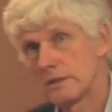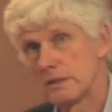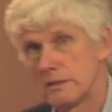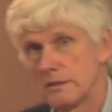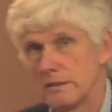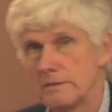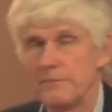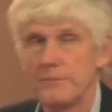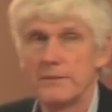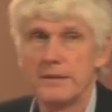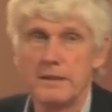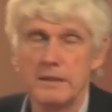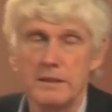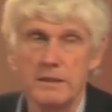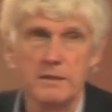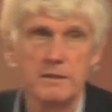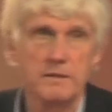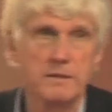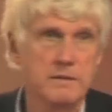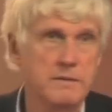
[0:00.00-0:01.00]
der
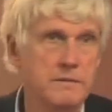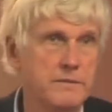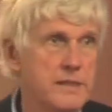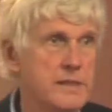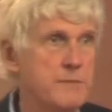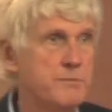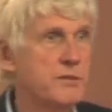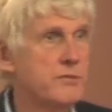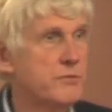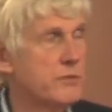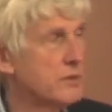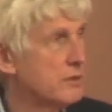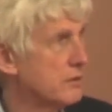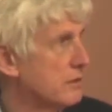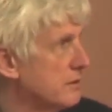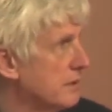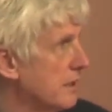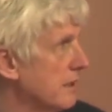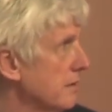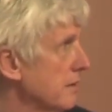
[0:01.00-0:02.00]

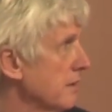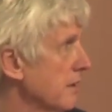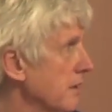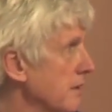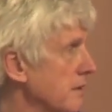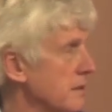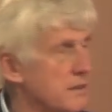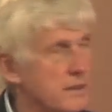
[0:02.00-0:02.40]
Weltbevölkerung angeht.